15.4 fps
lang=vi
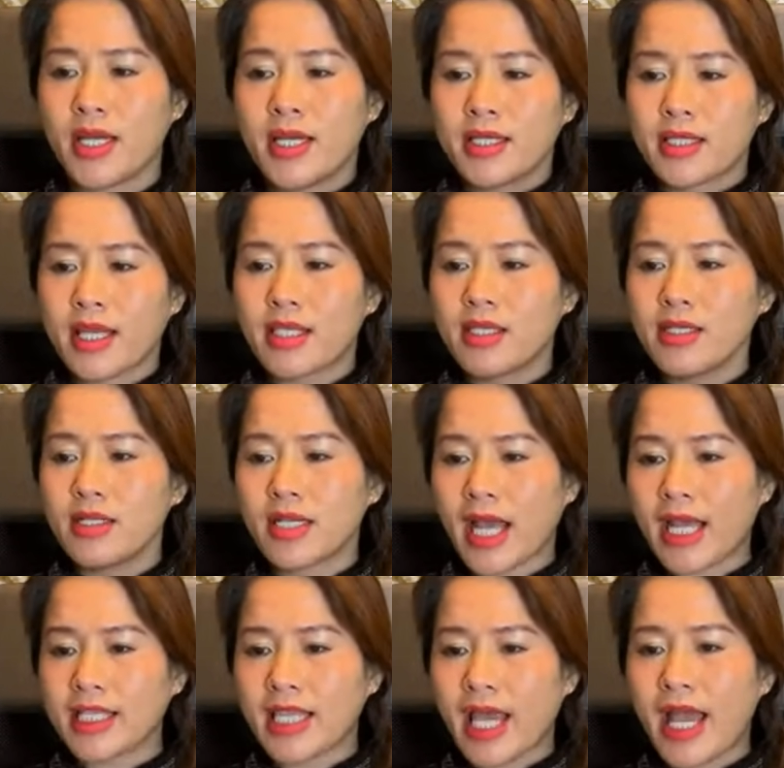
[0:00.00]
ta chưa
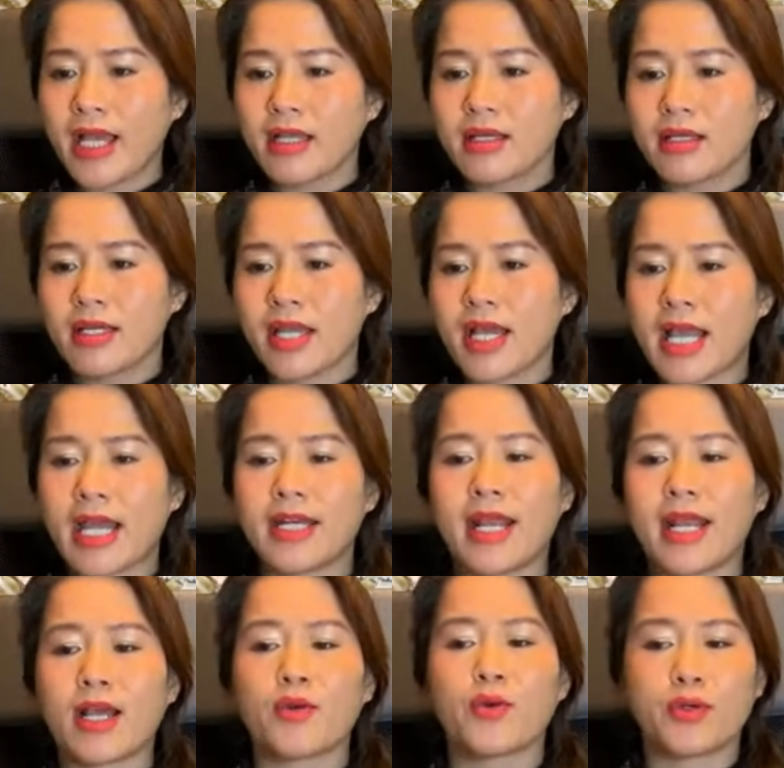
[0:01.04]
khai thác các khả
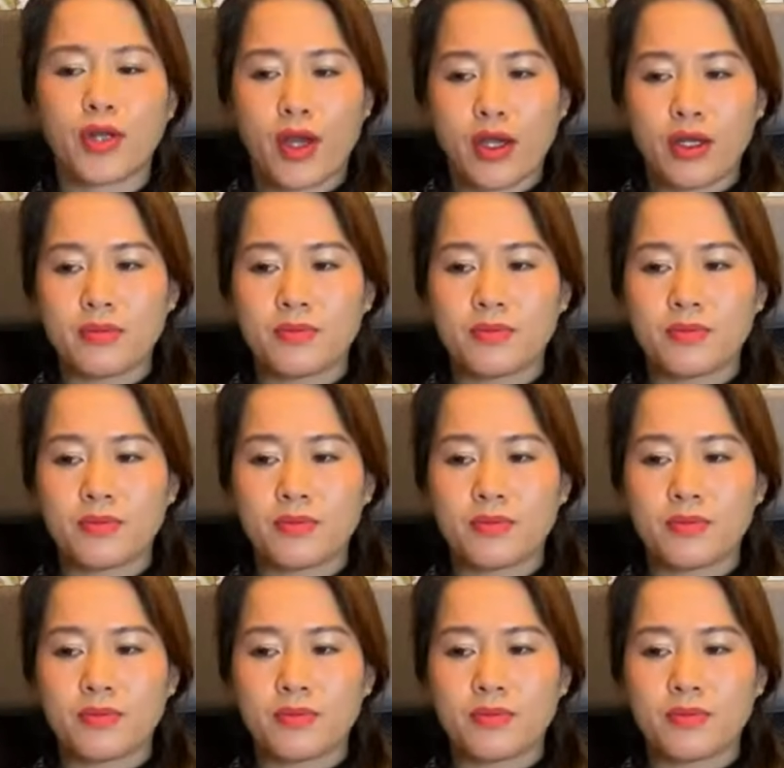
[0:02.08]
năng của nó